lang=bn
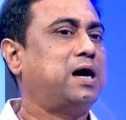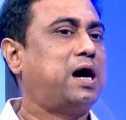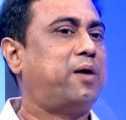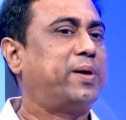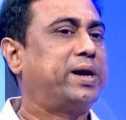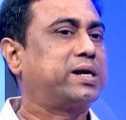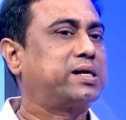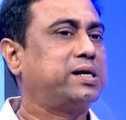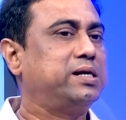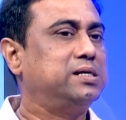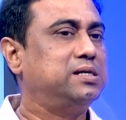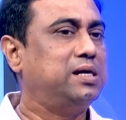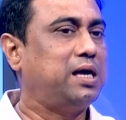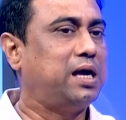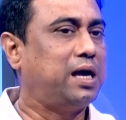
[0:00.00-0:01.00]
আবার একটা
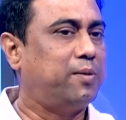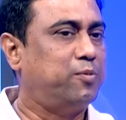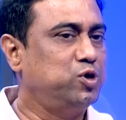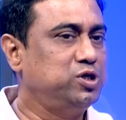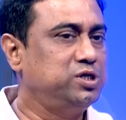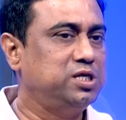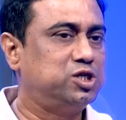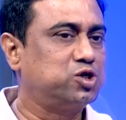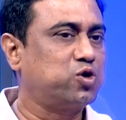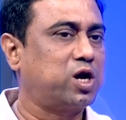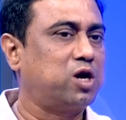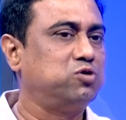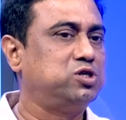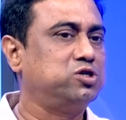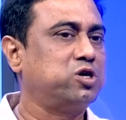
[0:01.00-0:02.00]
এমন জিনিস করা
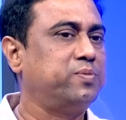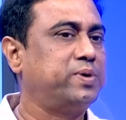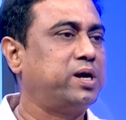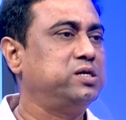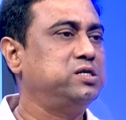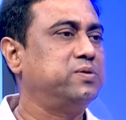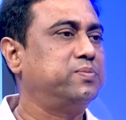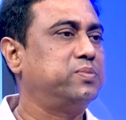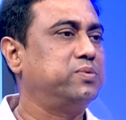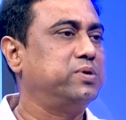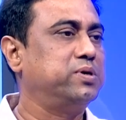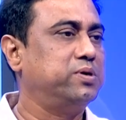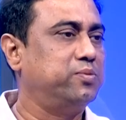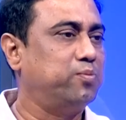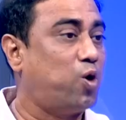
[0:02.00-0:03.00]
উচিত হবে না যে
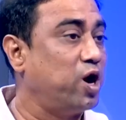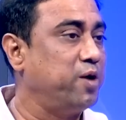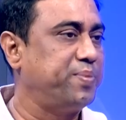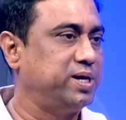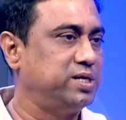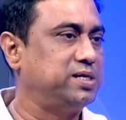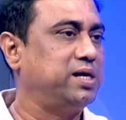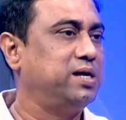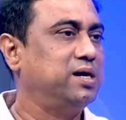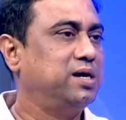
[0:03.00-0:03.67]
ভয় পেয়ে যায়